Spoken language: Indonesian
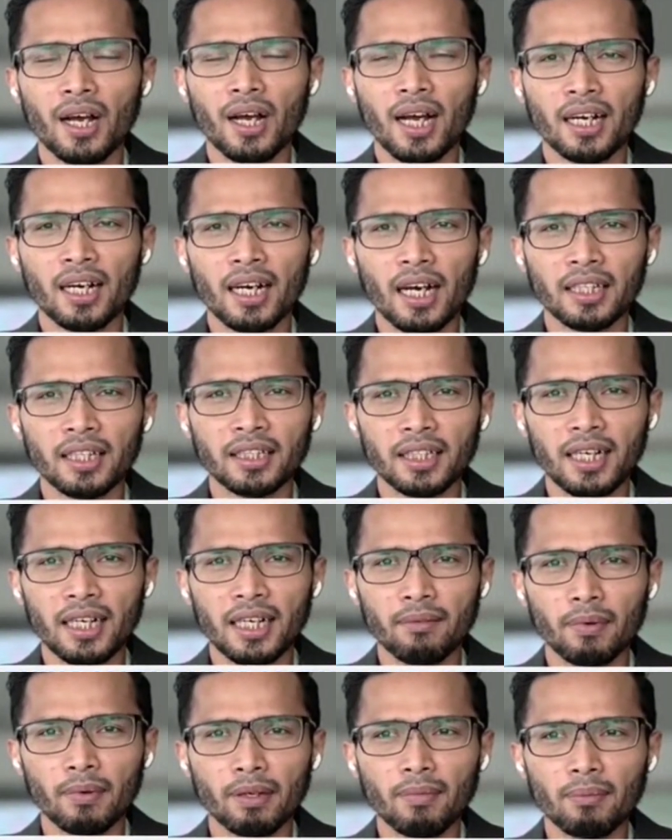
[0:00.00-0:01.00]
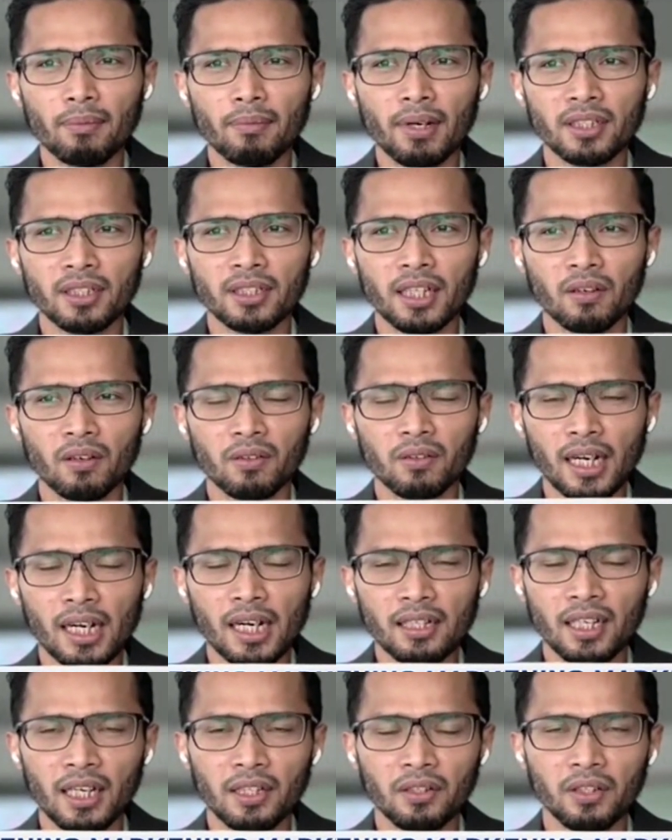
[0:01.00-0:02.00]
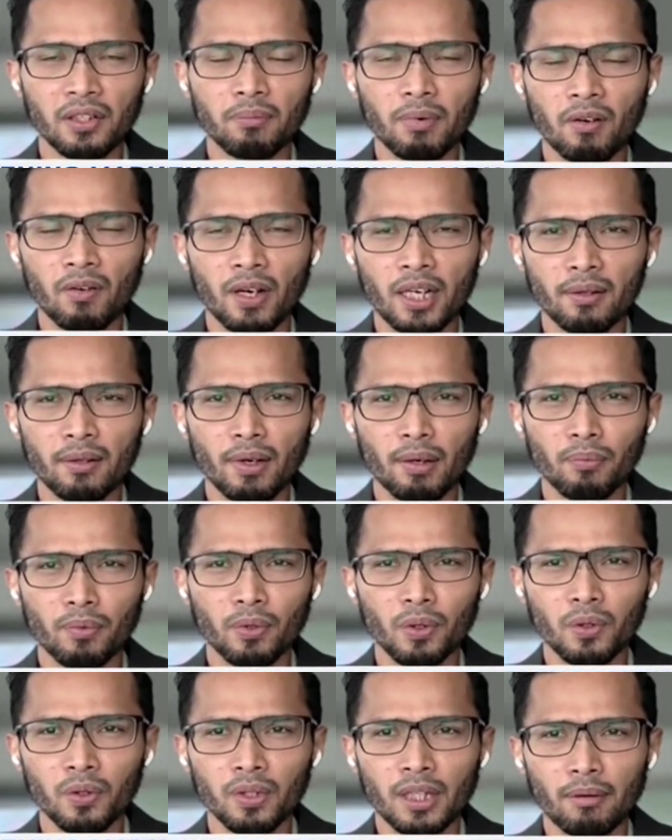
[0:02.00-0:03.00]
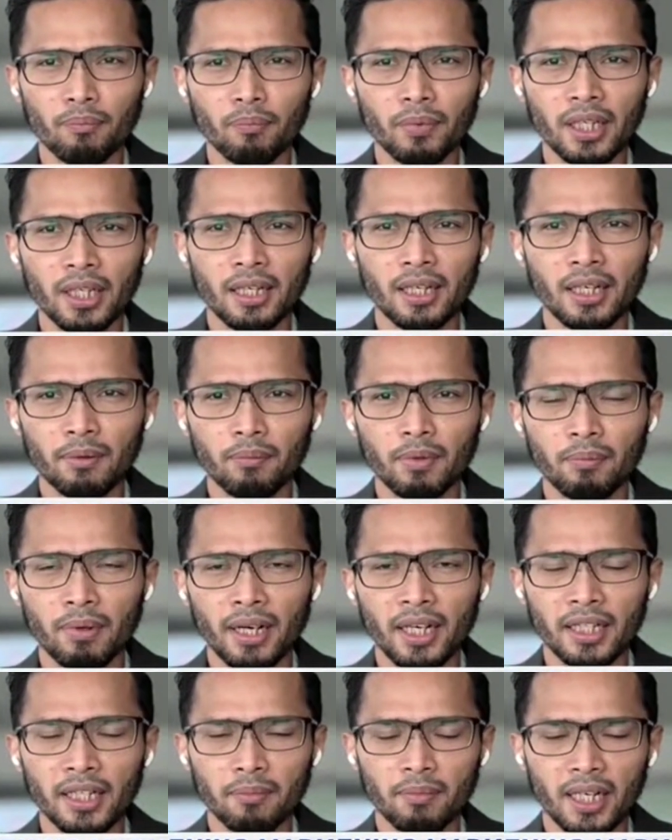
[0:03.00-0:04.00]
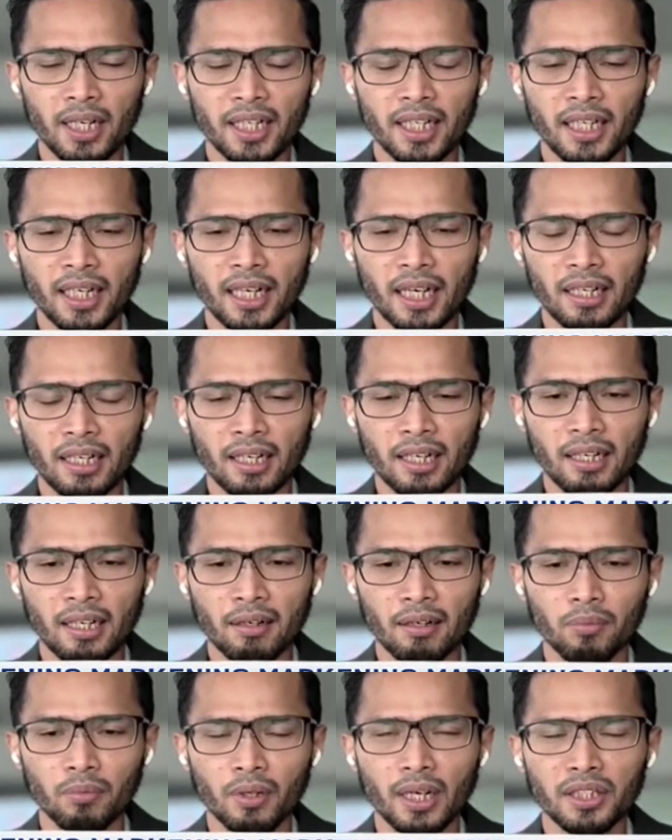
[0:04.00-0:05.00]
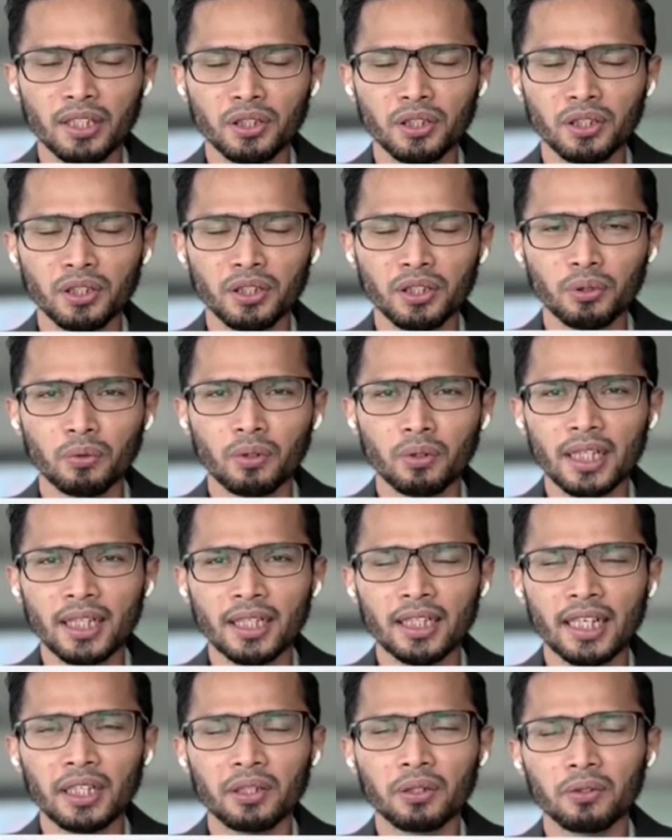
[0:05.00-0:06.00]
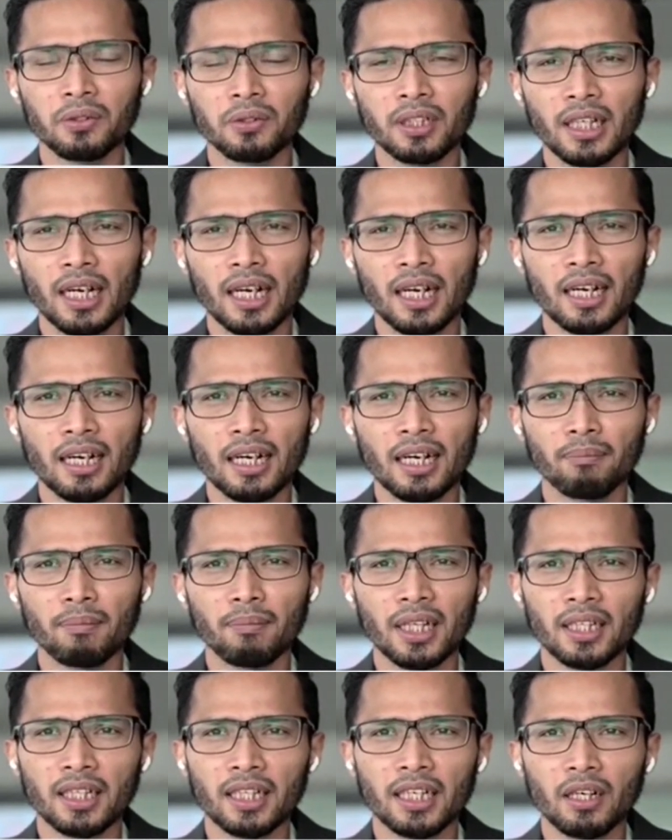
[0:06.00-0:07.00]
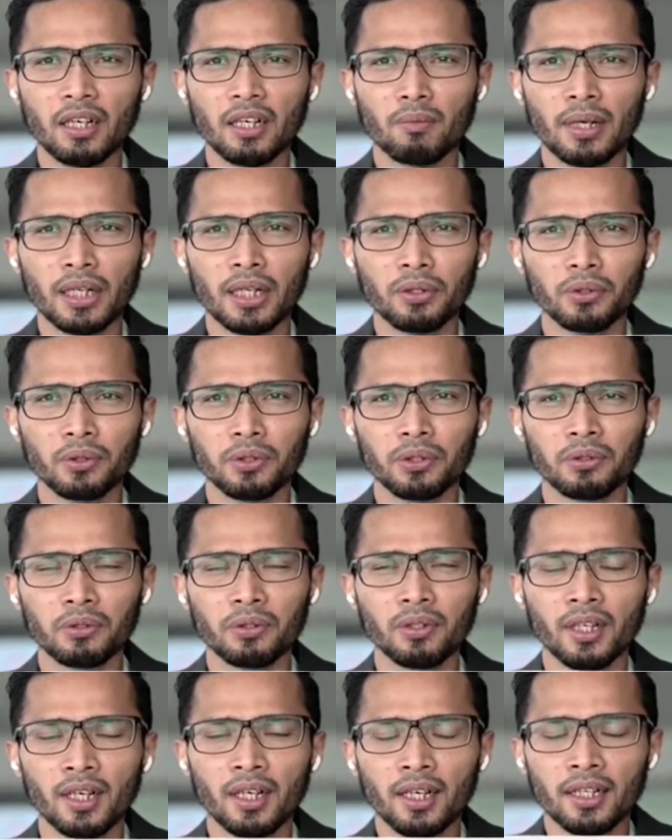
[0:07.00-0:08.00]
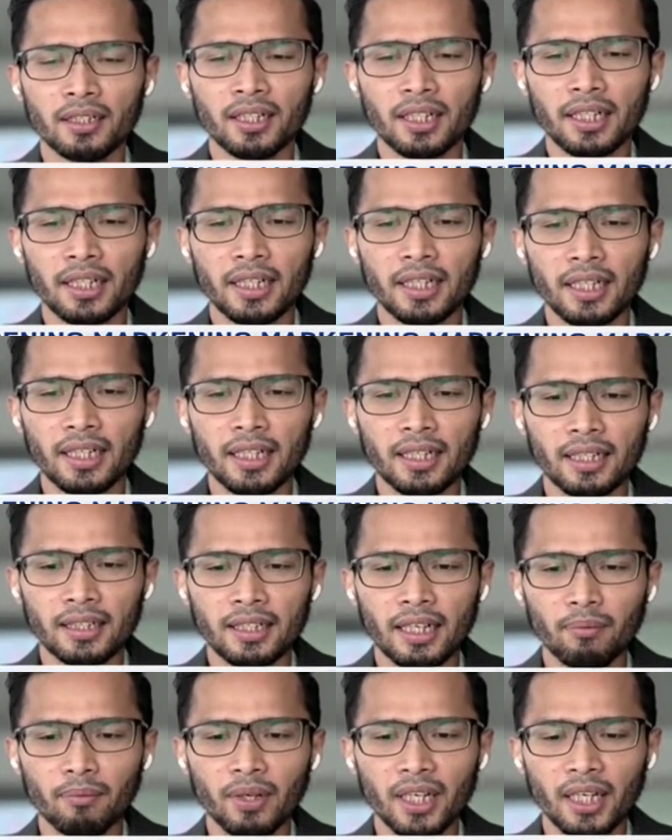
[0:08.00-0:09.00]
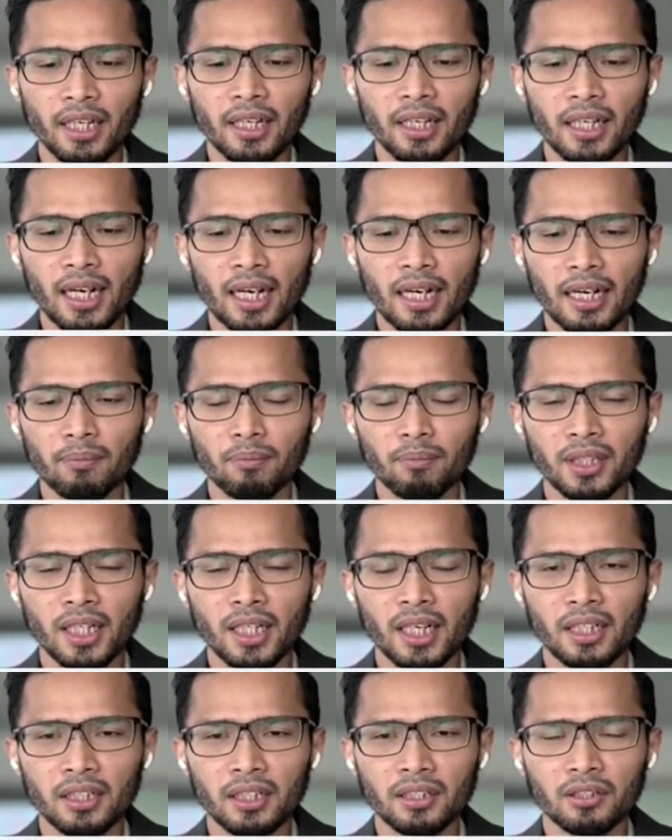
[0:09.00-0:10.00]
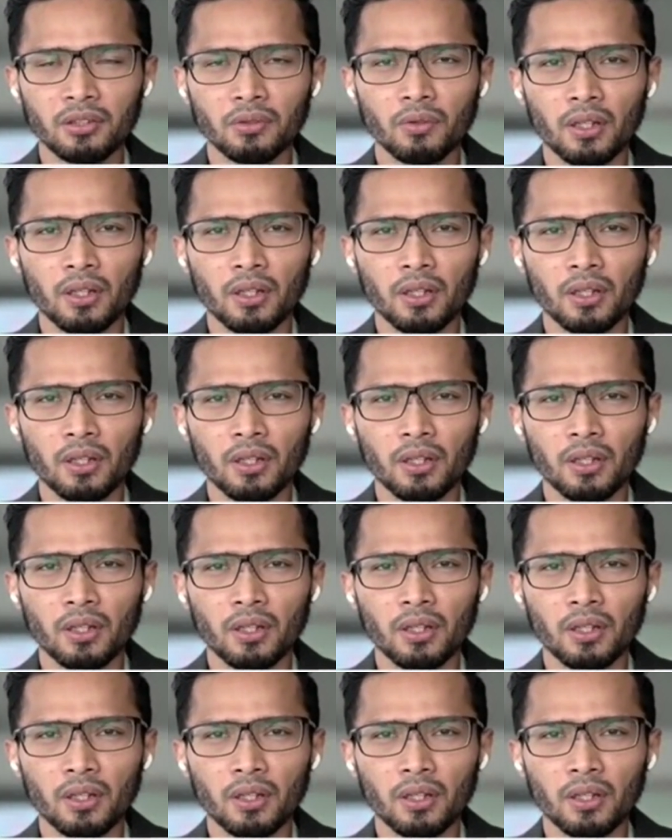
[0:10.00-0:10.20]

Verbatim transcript: itu angkanya memang masih terkontraksi atau di bawah 50, tapi lebih baik dibandingkan uh, bulan Juli yaitu di angka 43,7. Jadi saya pikir ini akan menjadi